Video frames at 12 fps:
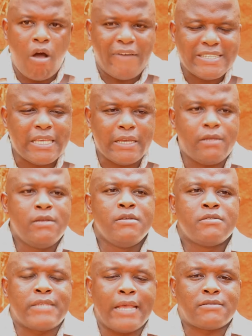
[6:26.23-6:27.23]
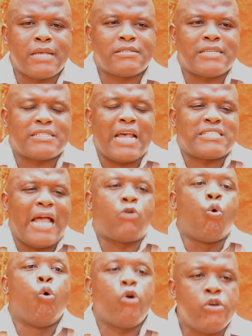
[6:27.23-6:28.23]
On va dire, ça, ça, a
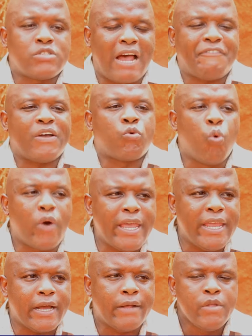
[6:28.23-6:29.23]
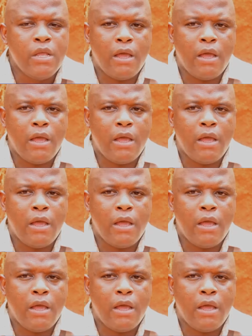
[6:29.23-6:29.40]
couru, ça a fait courir.